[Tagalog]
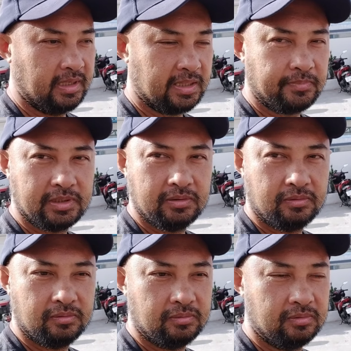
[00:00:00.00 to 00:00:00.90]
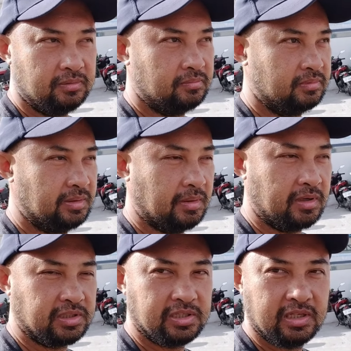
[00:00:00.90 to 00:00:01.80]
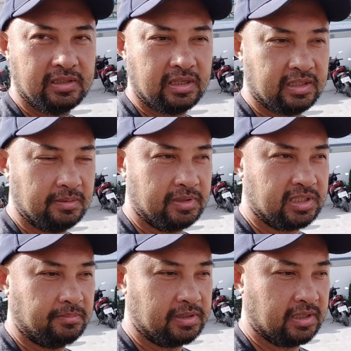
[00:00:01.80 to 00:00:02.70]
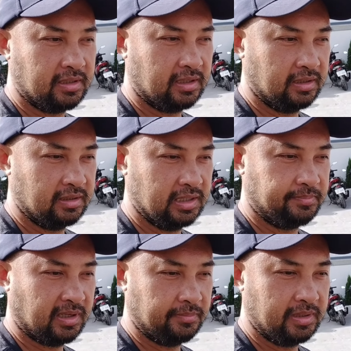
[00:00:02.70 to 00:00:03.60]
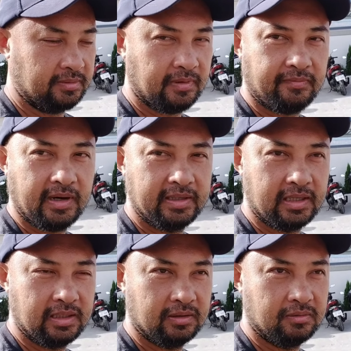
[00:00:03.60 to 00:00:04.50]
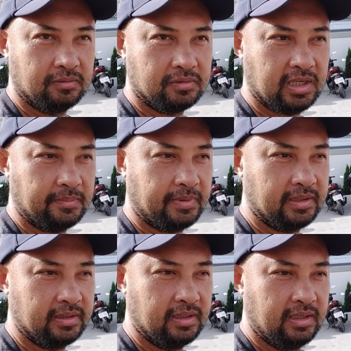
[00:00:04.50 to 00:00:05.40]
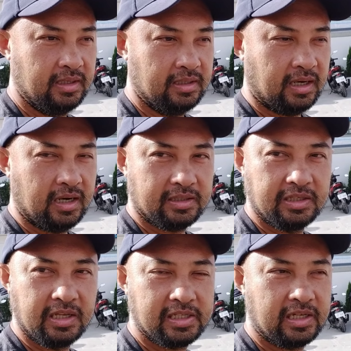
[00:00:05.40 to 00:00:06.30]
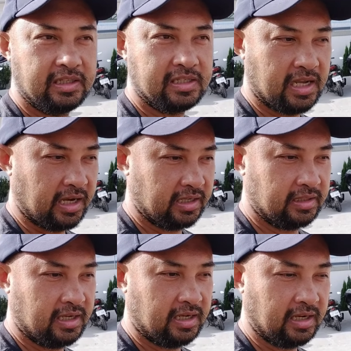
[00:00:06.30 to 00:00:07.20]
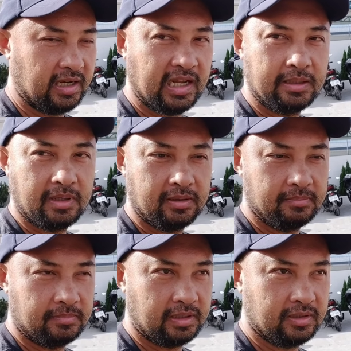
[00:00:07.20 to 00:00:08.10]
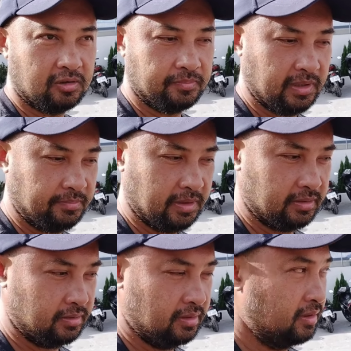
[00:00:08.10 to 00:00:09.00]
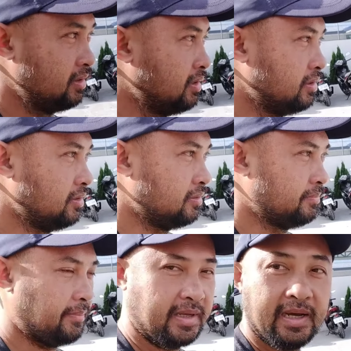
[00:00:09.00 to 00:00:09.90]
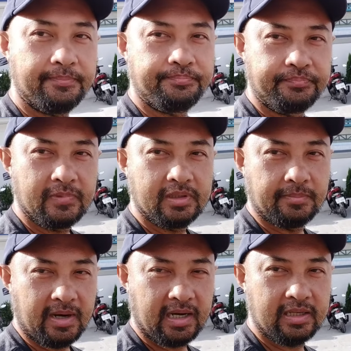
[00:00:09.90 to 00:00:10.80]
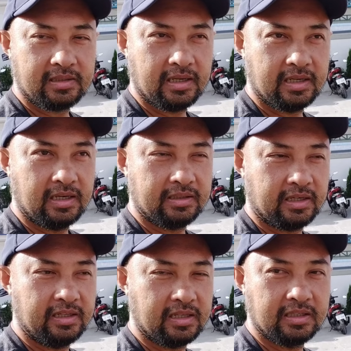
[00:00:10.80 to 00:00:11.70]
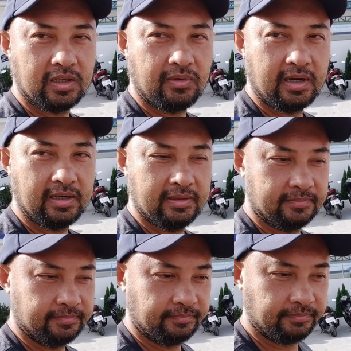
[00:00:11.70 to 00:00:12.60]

Mahirap kasi yung, di ba, magse-send lang tayo basta-basta nang di pa kami nagpa-final ng usapan. Uh, tinext lang niya sa akin na kailangan mag, mag-down payment. Yun, mamaya sa bahay at uh, try natin tawagan.